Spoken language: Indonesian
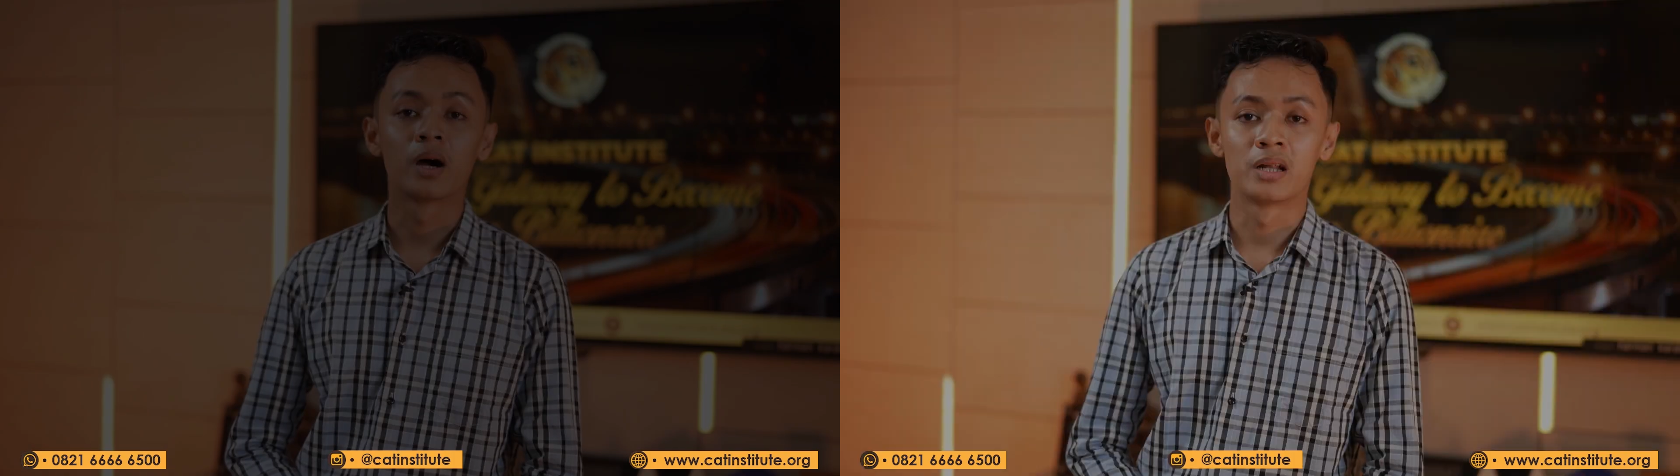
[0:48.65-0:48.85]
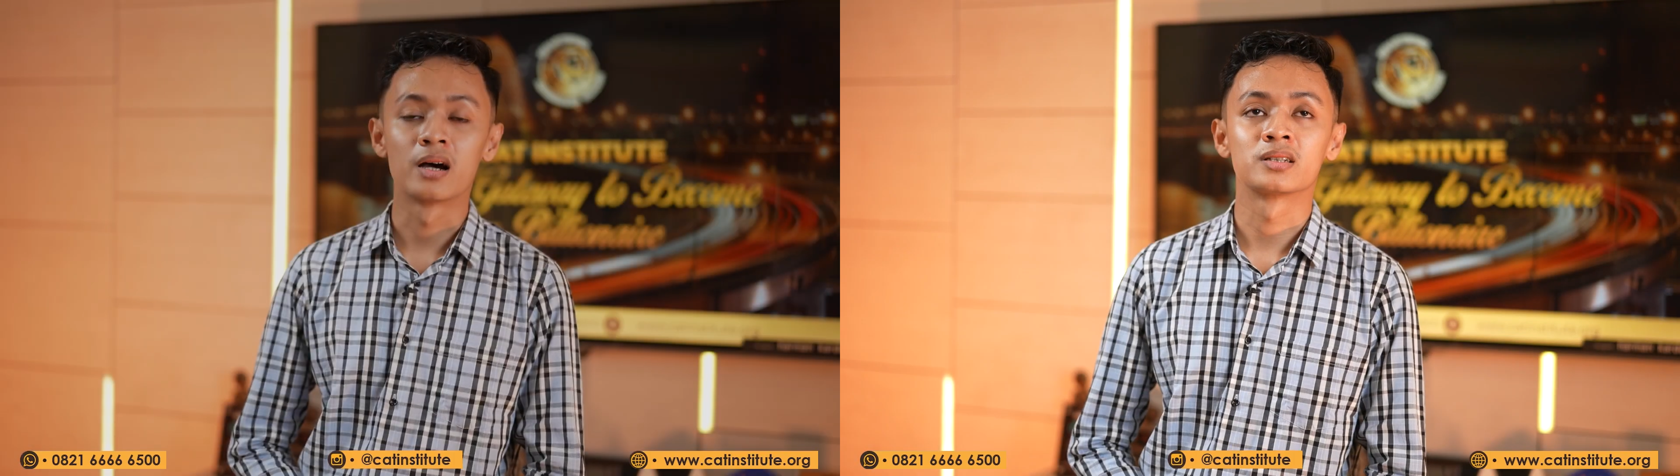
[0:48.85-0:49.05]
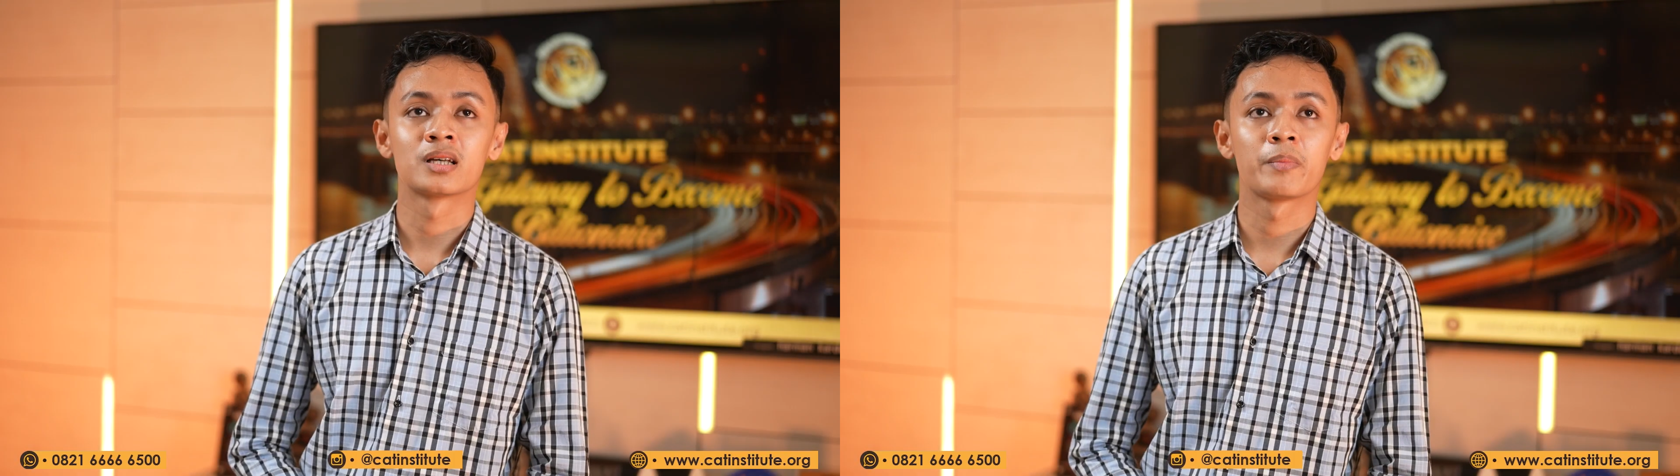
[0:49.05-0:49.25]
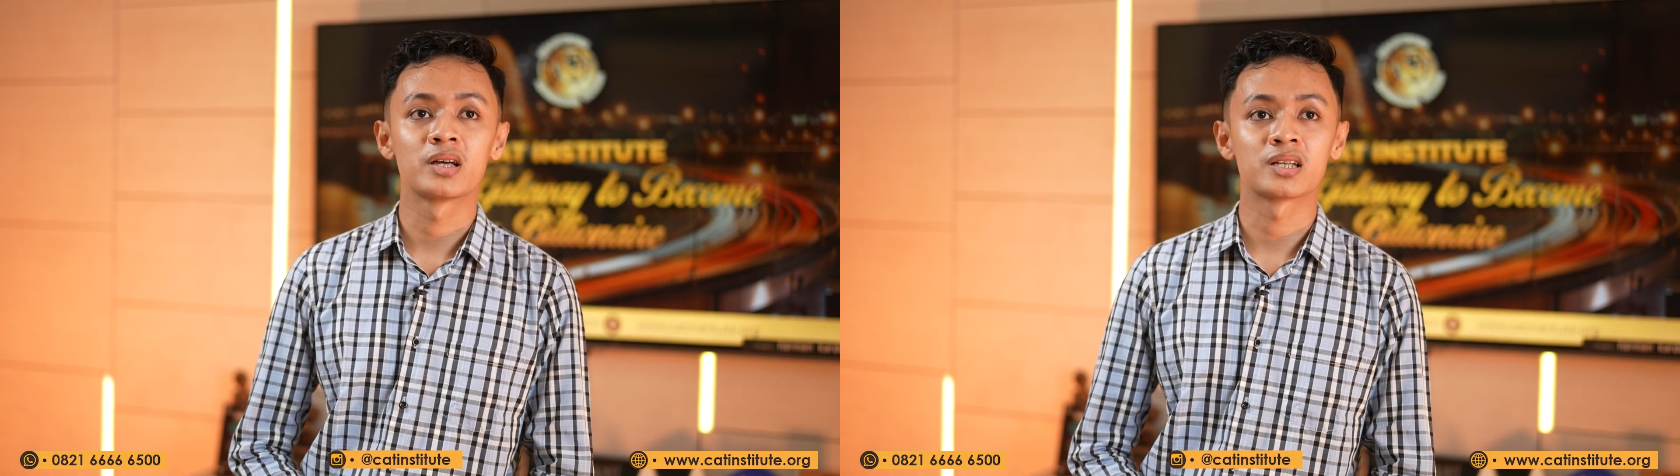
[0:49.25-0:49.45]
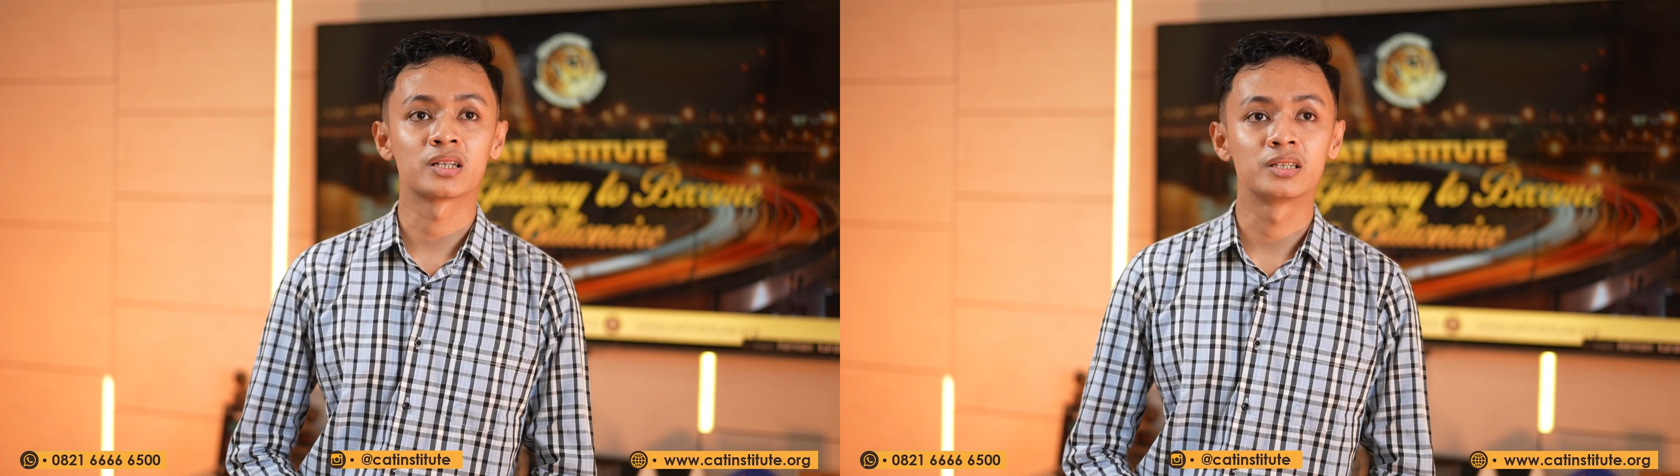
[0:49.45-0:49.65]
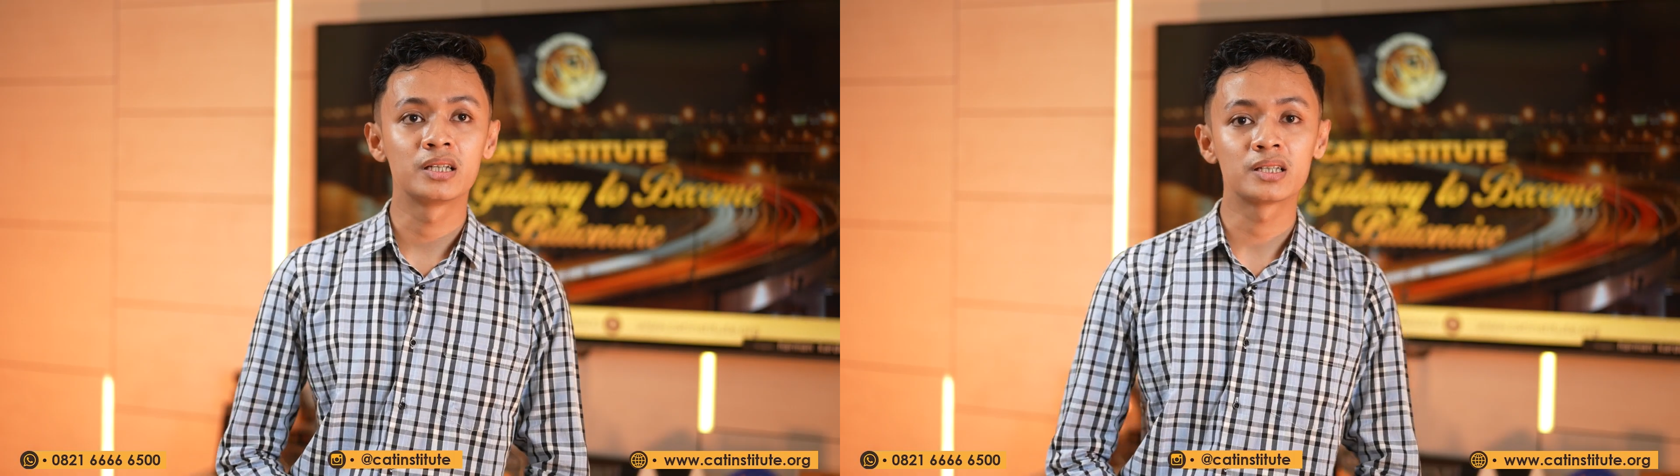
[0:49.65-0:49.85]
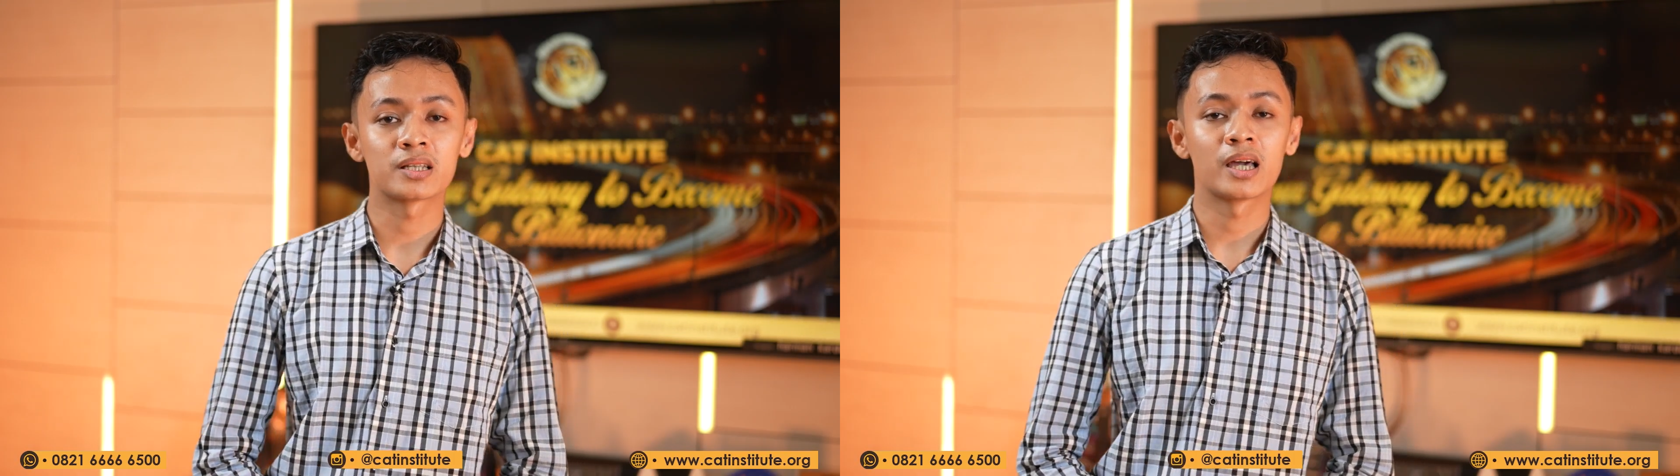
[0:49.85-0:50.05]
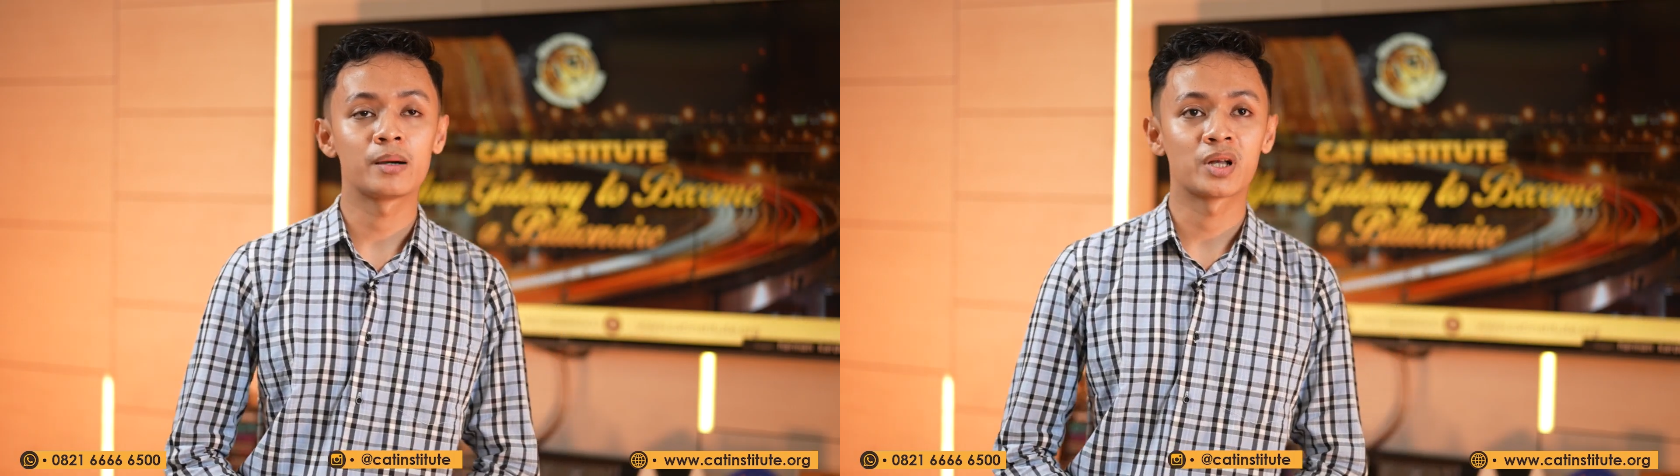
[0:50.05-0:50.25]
Oh ada, sampai saat ini saya